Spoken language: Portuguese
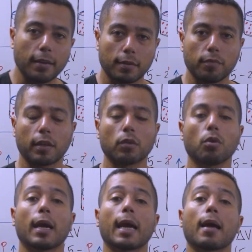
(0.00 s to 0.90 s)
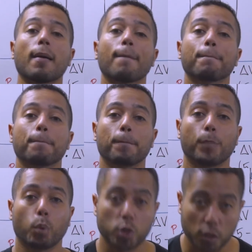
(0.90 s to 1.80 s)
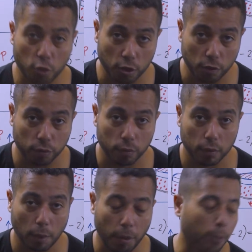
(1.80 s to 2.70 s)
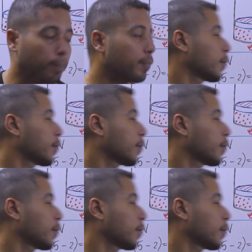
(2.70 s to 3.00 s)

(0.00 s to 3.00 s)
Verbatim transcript: esse valor é positivo, tá bom?